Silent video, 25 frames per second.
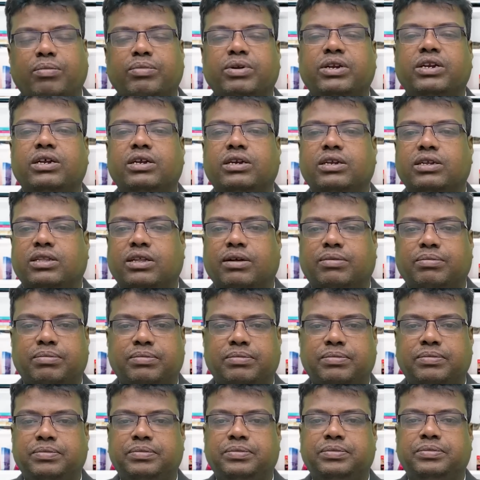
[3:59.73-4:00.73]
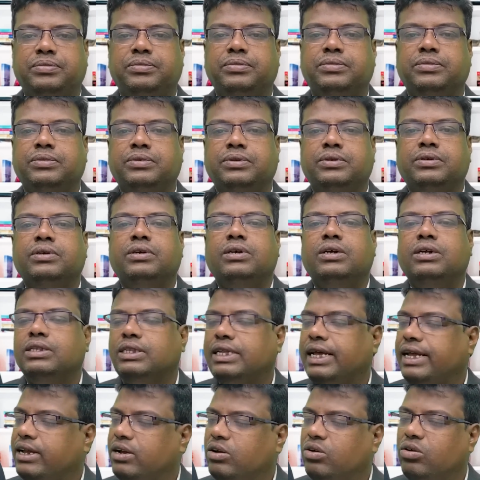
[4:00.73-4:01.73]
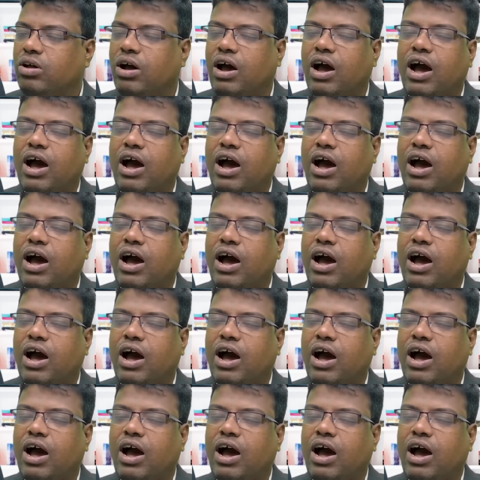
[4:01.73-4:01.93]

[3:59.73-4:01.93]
আমি নিয়ে নিতাম তাই এগুলো